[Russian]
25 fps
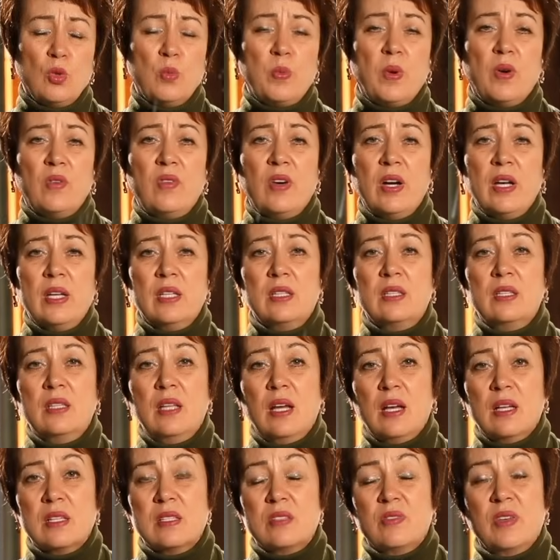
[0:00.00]
уповает
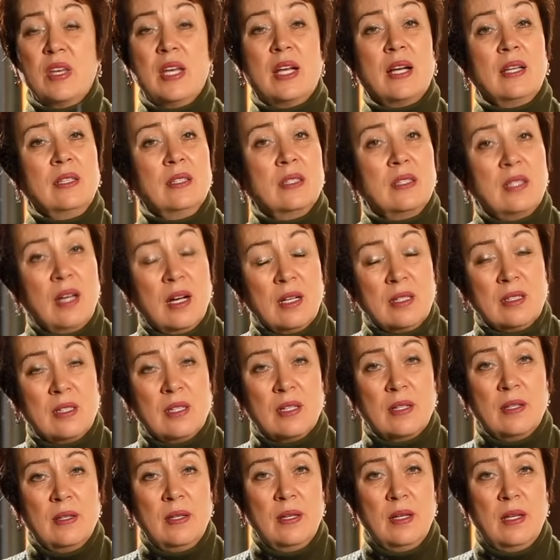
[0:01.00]
на свои
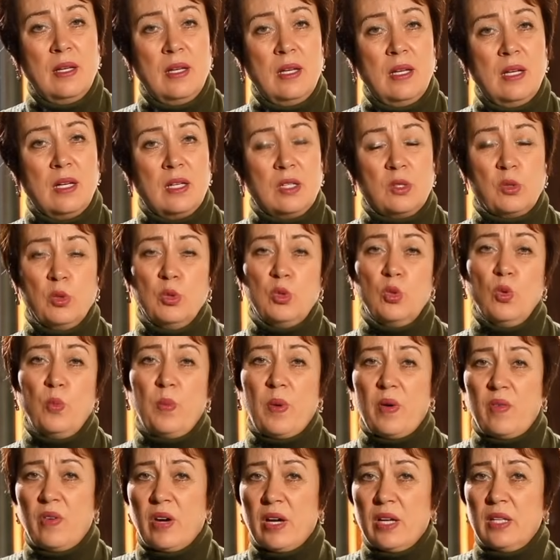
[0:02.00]
контакты, кто-то
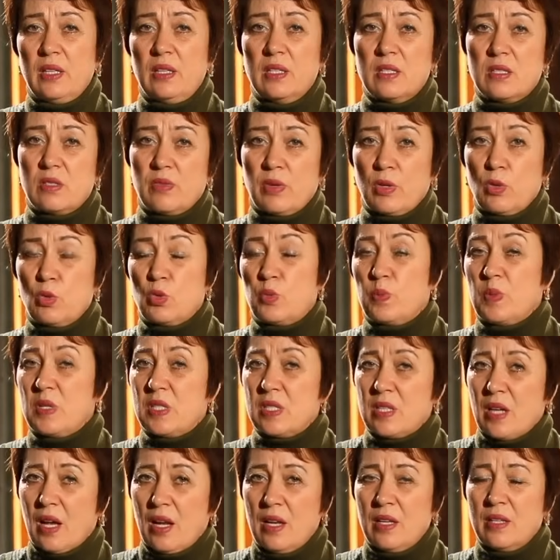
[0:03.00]
уповает на свою
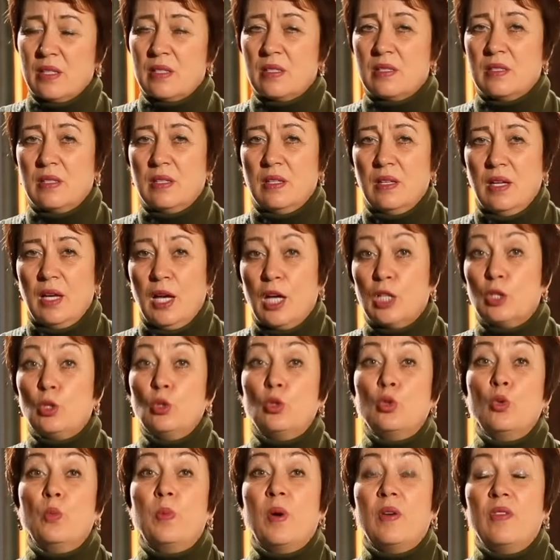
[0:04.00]
специальность,
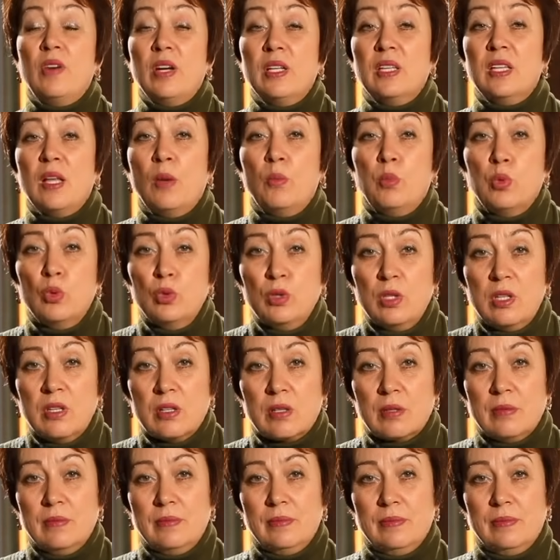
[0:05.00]
кто-то уповает на бункер.